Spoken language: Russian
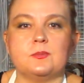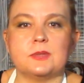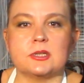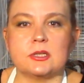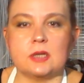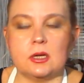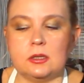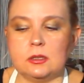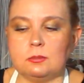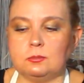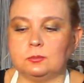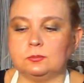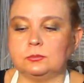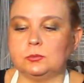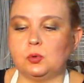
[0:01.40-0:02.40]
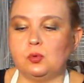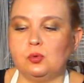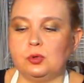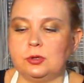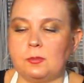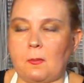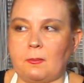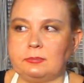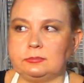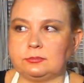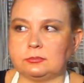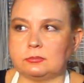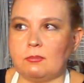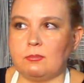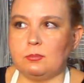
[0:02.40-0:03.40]
салом он
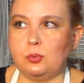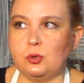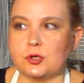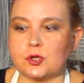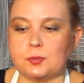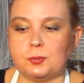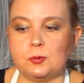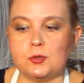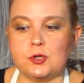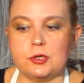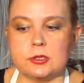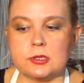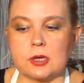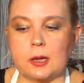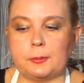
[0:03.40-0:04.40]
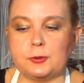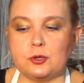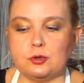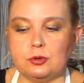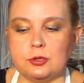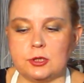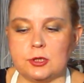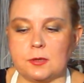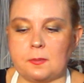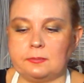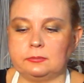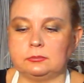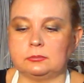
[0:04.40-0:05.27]
больше получился копченый.